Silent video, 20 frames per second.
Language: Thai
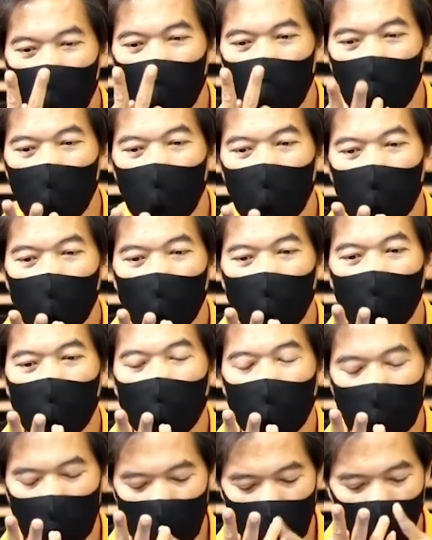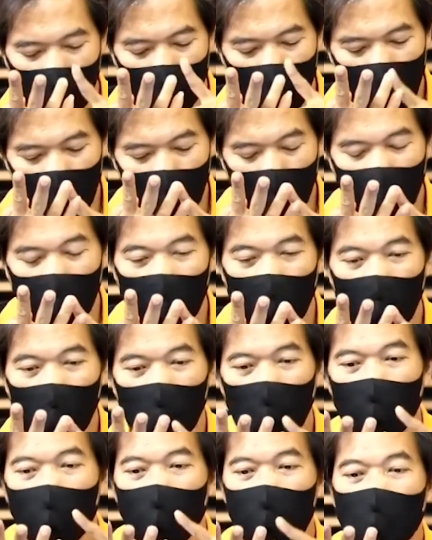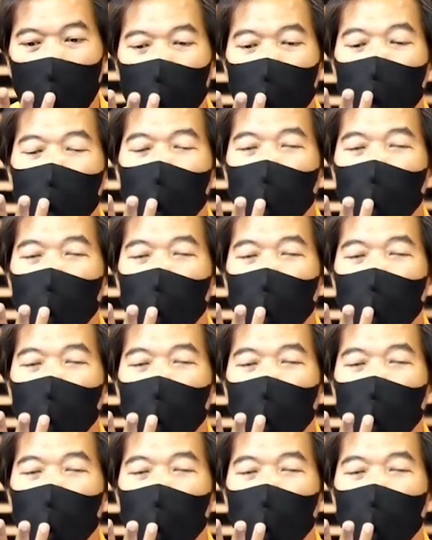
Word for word: 1K อาจจะใช้ด้วยแล้วก็ย่านโล